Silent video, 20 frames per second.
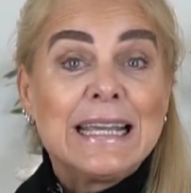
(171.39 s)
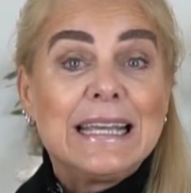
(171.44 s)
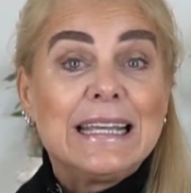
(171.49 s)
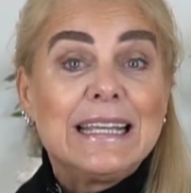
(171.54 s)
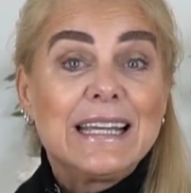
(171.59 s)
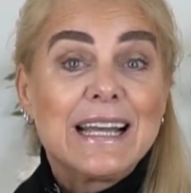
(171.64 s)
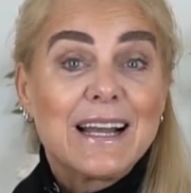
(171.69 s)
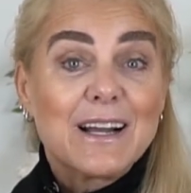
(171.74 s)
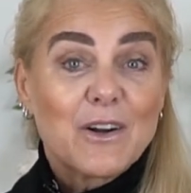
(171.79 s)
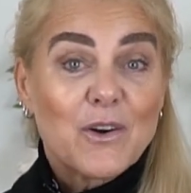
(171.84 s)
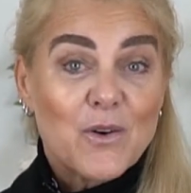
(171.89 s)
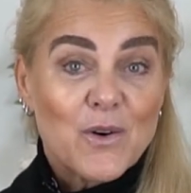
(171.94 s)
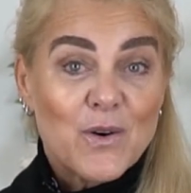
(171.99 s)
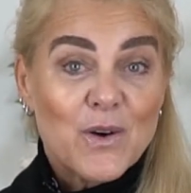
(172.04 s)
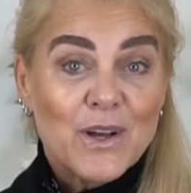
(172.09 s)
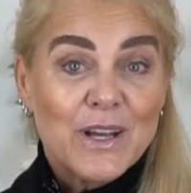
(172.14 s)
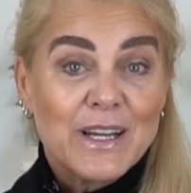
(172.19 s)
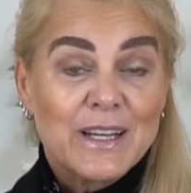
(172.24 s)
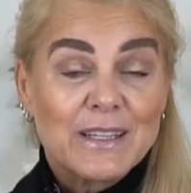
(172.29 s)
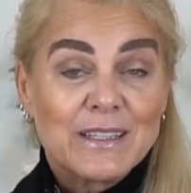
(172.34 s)
E
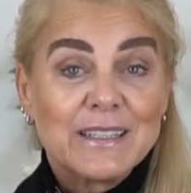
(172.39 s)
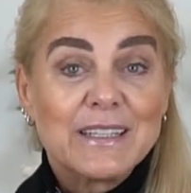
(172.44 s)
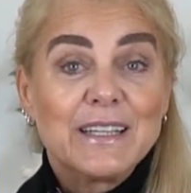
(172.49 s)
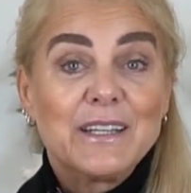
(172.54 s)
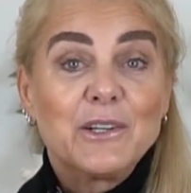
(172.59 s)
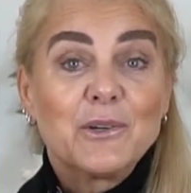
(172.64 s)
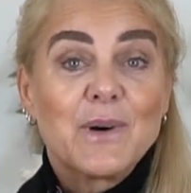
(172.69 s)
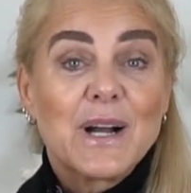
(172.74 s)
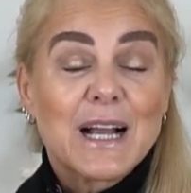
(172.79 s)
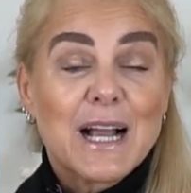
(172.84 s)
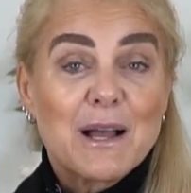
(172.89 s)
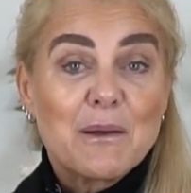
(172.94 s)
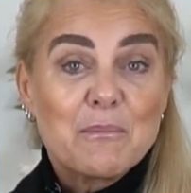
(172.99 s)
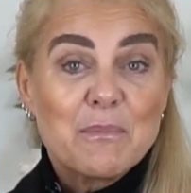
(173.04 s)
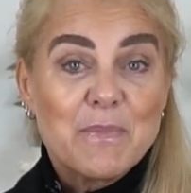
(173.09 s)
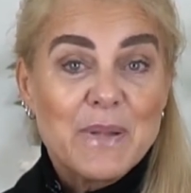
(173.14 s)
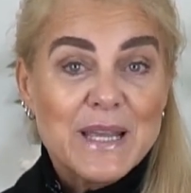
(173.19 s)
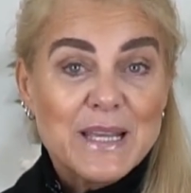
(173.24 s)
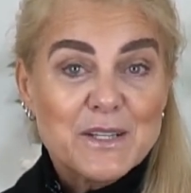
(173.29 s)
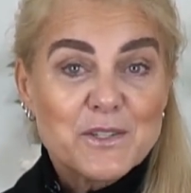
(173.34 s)
agora eu
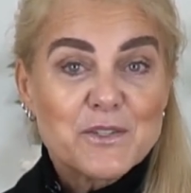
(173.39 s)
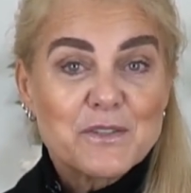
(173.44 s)
acabei